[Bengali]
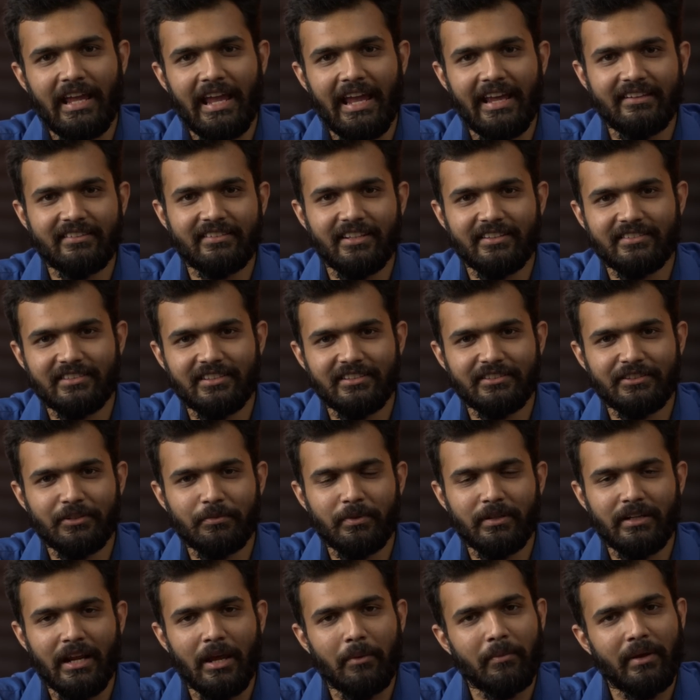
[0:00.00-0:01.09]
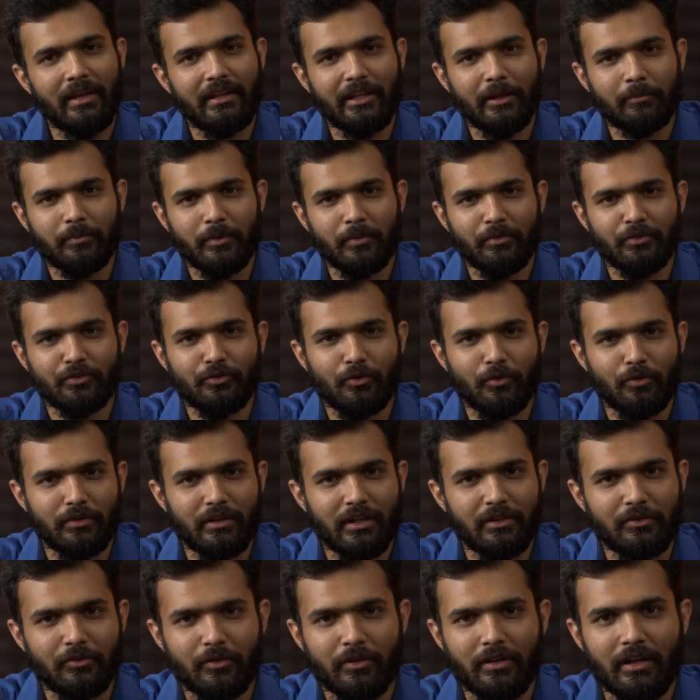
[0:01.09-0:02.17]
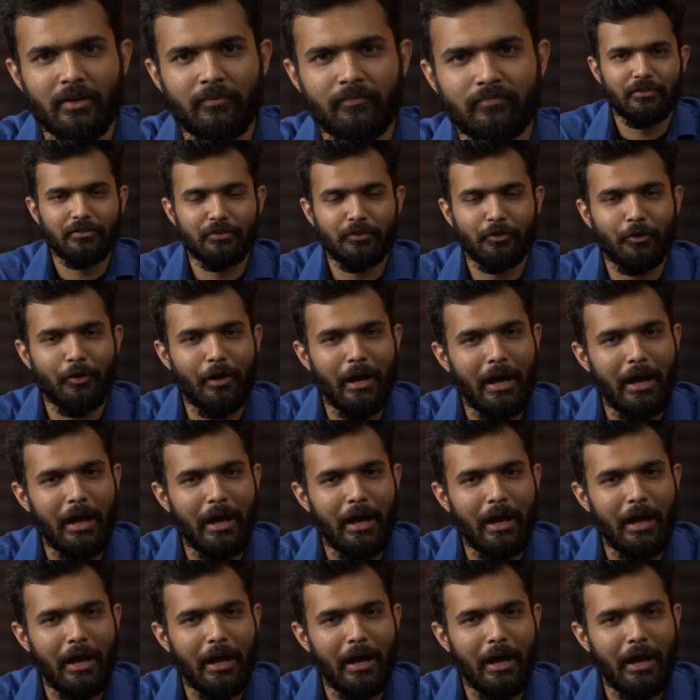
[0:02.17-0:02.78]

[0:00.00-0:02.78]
এই সিক্সটিন জিবি র্যাম এই ল্যাপটপে সোল্ড আউট করা সো